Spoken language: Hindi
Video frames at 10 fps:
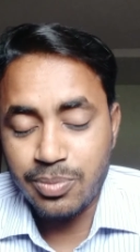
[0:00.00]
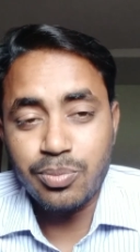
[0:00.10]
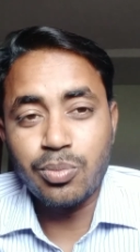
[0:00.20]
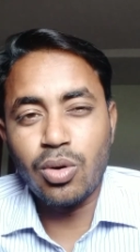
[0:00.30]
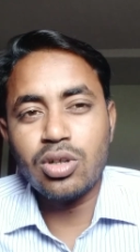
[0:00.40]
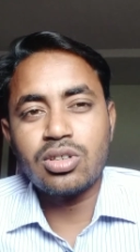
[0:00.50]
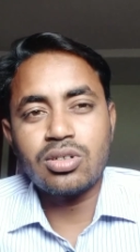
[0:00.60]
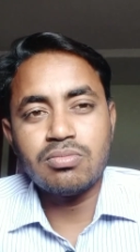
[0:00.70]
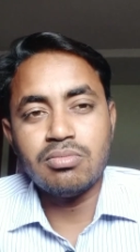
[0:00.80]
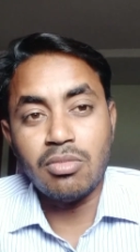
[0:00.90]

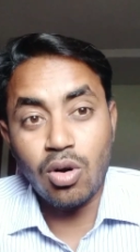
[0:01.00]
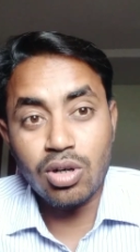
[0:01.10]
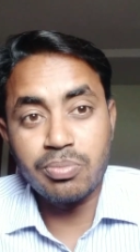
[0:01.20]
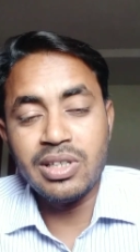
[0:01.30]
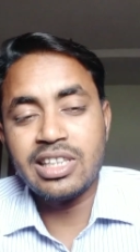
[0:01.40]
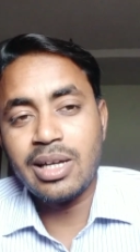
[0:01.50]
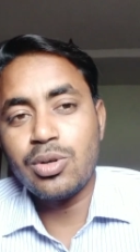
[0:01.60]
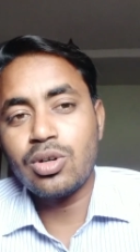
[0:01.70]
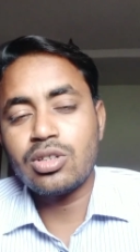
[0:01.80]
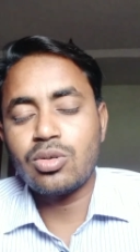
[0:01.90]
बहुत और मिलता भी
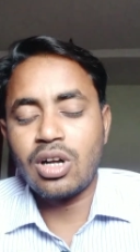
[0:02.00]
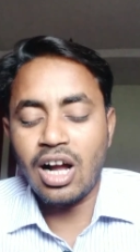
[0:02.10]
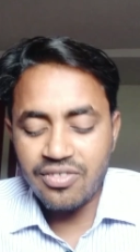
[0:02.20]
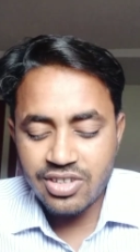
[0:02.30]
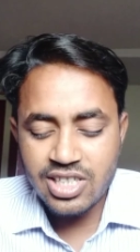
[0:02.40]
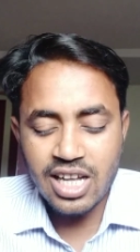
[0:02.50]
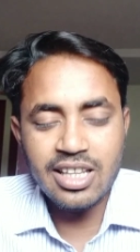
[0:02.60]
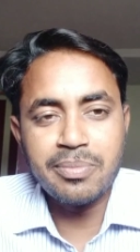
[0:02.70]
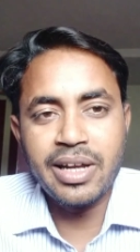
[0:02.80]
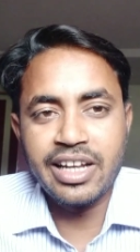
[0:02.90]
होगा तो काफी ज्यादा
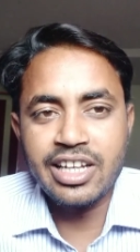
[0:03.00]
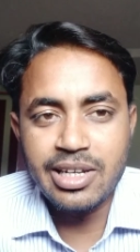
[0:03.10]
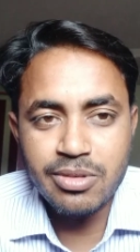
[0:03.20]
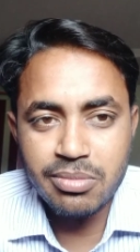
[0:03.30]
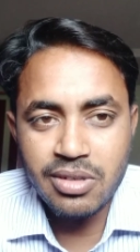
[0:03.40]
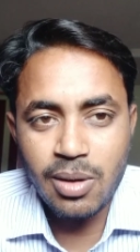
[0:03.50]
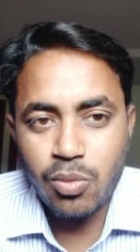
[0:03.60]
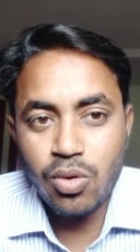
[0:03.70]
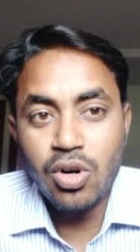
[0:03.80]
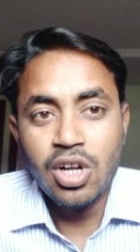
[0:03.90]
महंगे कीमत में
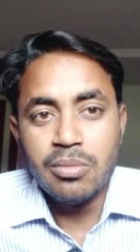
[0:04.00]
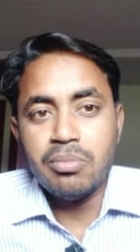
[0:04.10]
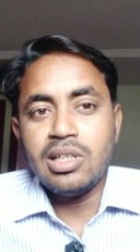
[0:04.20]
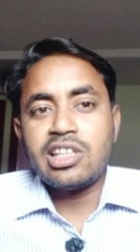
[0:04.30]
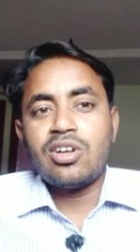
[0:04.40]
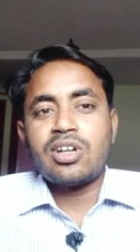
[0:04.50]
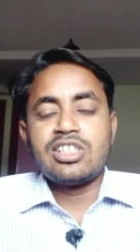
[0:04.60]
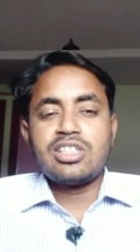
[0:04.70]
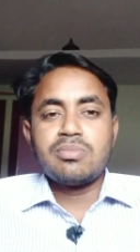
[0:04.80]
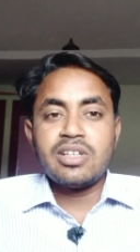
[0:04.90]
आपको मिलता होगा
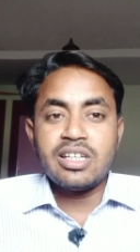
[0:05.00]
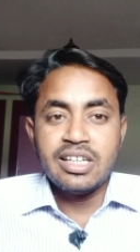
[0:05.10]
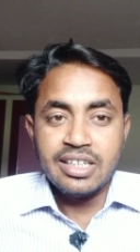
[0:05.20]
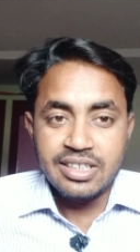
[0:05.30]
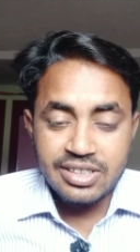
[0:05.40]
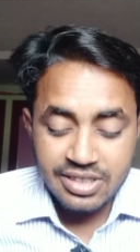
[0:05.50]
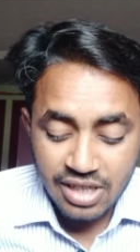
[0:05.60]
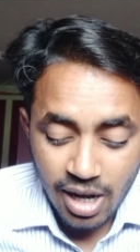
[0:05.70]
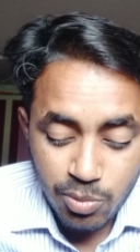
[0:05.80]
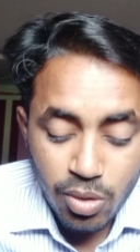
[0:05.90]
जिसमें
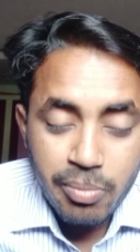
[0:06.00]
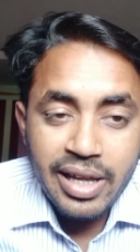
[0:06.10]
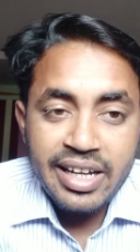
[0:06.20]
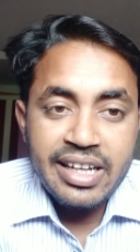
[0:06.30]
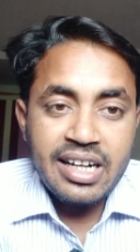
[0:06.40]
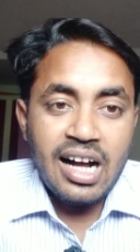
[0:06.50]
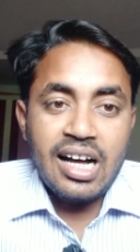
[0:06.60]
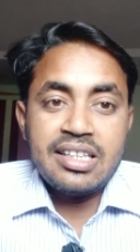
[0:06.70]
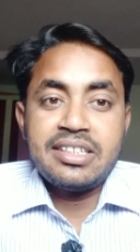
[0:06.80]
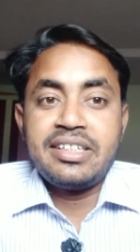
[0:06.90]
आपको महंगे खाद
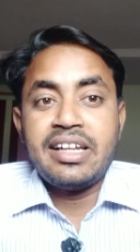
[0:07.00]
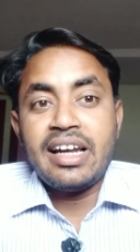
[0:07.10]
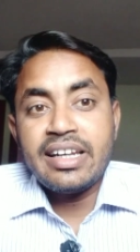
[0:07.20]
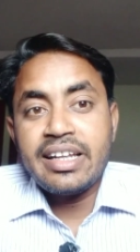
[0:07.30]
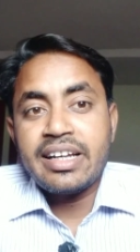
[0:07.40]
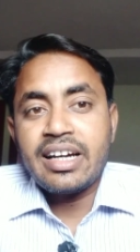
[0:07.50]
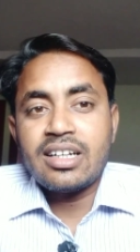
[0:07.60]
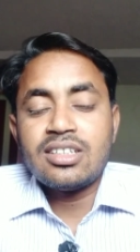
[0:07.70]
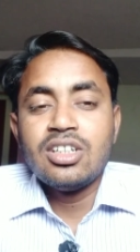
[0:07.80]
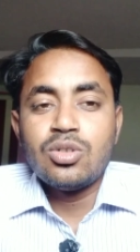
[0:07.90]
डालने के
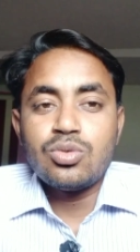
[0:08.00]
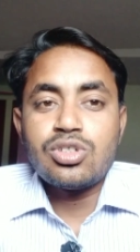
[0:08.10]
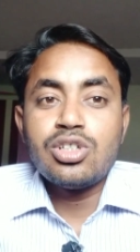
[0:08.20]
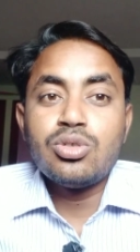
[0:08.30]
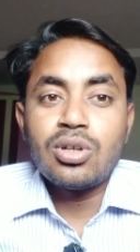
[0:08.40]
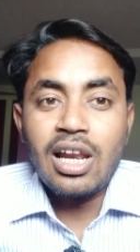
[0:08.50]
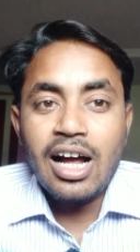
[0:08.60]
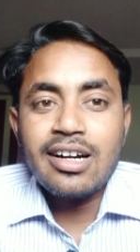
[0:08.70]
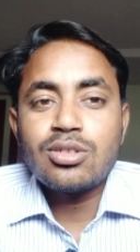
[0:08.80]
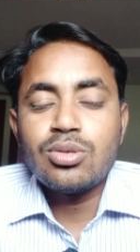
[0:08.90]
कारण उसकी जो
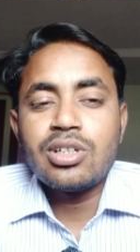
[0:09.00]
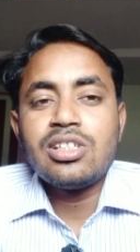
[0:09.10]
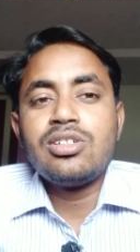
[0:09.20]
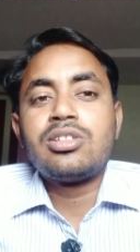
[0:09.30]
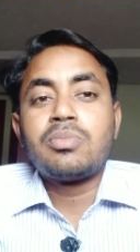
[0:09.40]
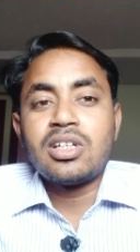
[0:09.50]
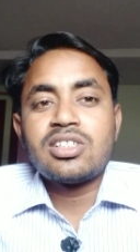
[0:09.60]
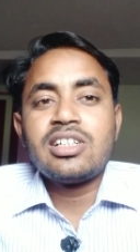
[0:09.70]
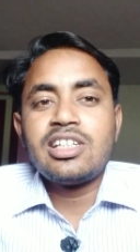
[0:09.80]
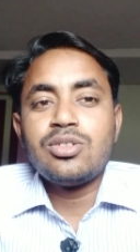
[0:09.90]
लागत होगी जिस
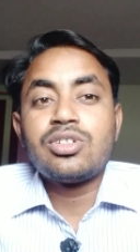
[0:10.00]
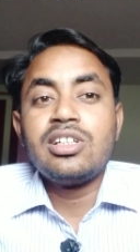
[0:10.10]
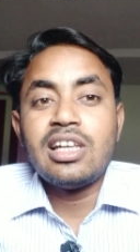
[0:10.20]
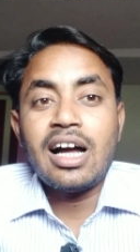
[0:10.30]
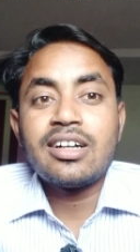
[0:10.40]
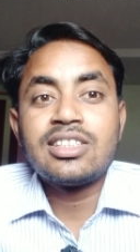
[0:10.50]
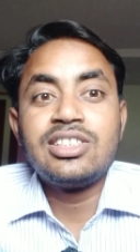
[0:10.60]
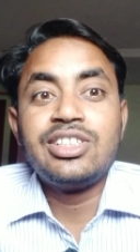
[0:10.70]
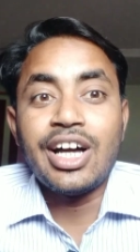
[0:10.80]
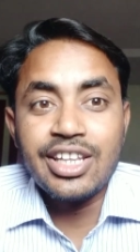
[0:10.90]
फसल की उसकी लागत
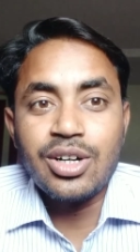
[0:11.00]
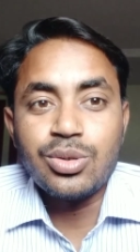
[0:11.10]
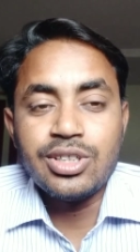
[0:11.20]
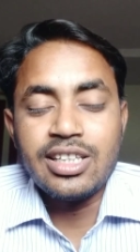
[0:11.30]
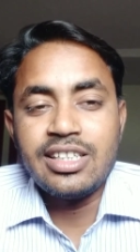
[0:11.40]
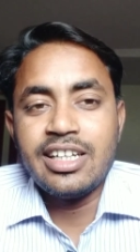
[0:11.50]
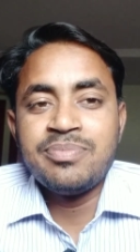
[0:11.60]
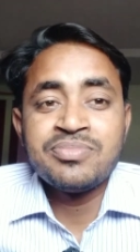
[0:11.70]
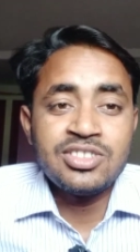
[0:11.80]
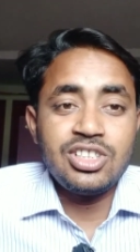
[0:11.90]
ज्यादा हो जाती है
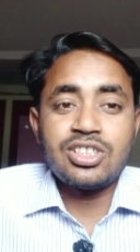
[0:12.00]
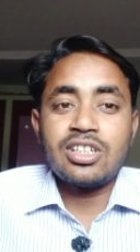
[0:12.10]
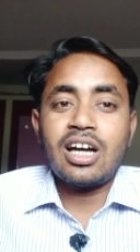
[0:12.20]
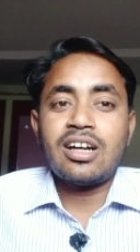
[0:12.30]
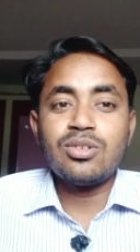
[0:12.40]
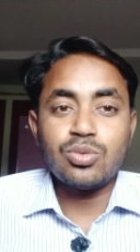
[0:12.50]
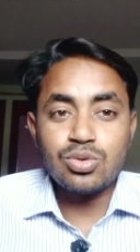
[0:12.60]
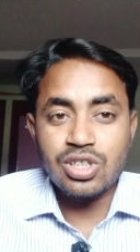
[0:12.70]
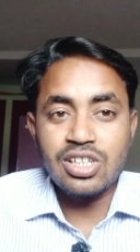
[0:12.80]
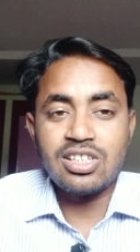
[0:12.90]
जिसके कारण
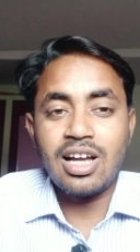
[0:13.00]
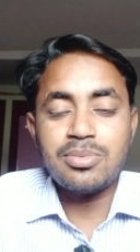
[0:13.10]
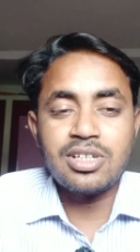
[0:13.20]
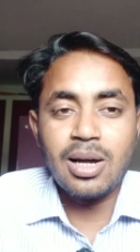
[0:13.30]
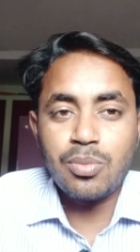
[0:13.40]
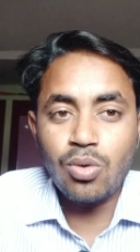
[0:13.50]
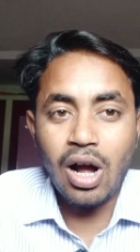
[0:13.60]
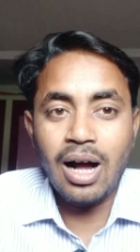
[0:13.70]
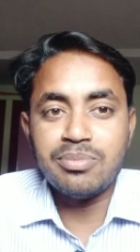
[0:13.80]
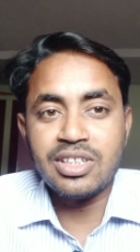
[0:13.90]
उस हिसाब से आपको
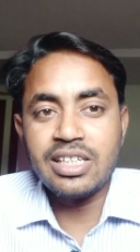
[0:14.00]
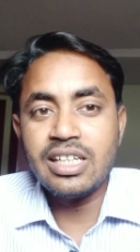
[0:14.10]
आमदनी